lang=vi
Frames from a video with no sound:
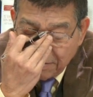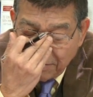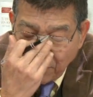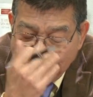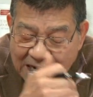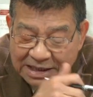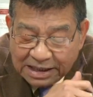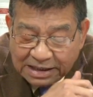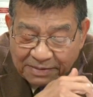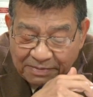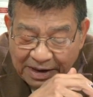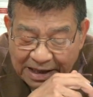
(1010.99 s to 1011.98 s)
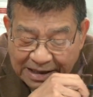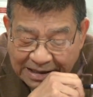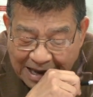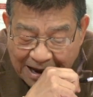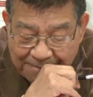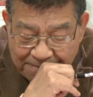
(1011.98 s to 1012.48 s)

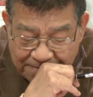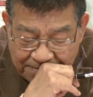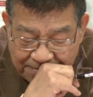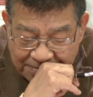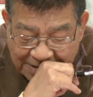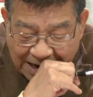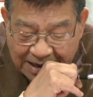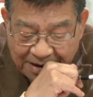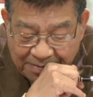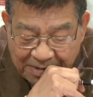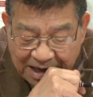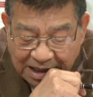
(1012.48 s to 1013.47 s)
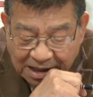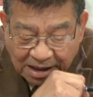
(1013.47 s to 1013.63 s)
1918 tại nước Mỹ